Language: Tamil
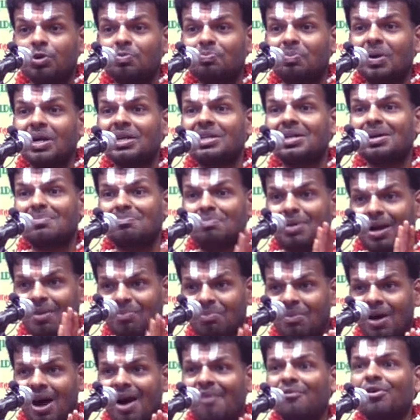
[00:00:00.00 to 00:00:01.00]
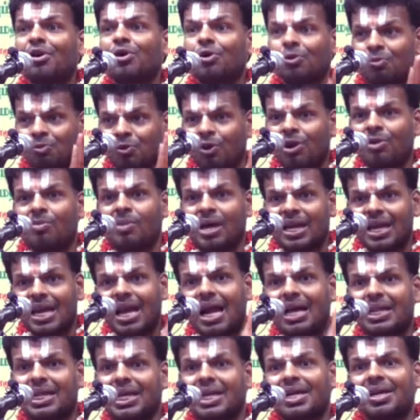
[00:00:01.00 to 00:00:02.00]
உட்பட்டு பிரம்மாவுக்கும் ஒரு
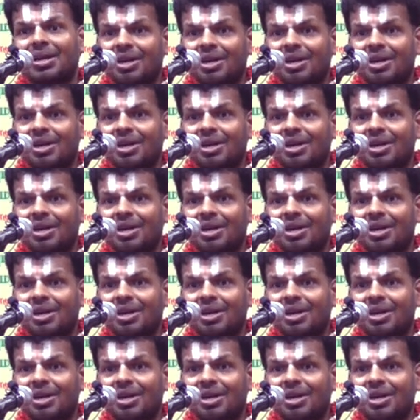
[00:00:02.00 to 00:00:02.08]
மரியாதை